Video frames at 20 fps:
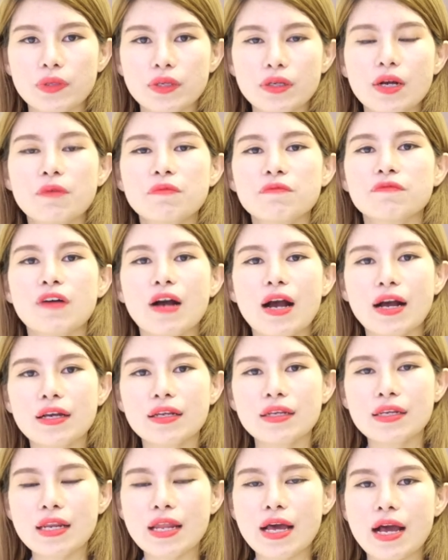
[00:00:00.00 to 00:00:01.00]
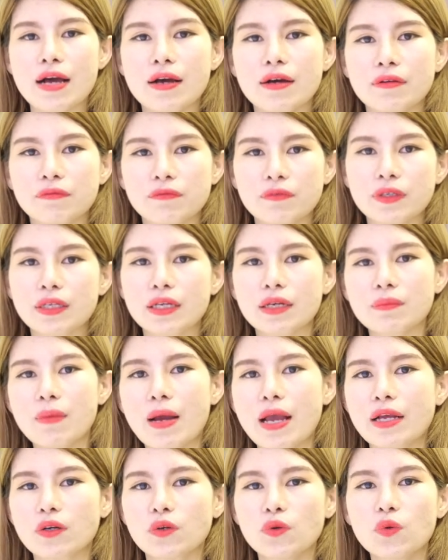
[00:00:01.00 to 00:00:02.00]
chứ không phải là việc các
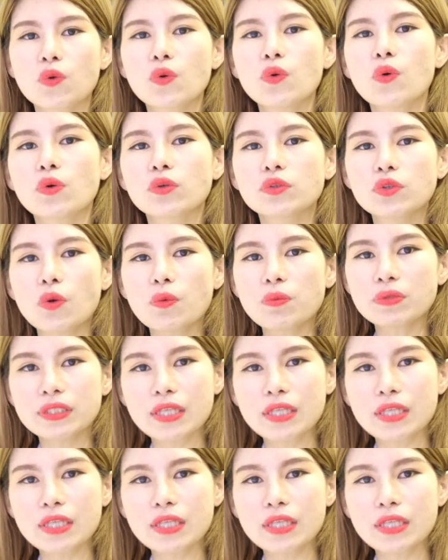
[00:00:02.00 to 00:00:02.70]
bạn luôn luôn đúng